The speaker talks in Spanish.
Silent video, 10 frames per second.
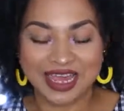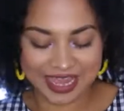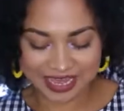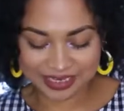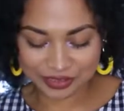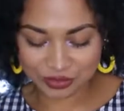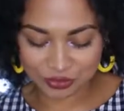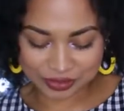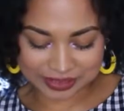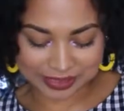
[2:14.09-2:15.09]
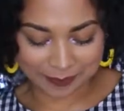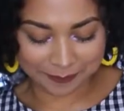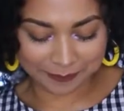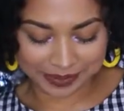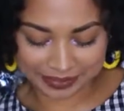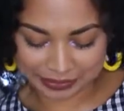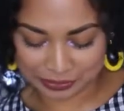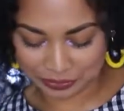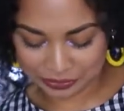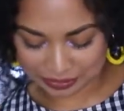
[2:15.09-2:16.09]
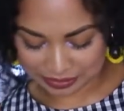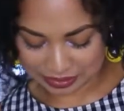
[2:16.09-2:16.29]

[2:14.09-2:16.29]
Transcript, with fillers: estos zapatos.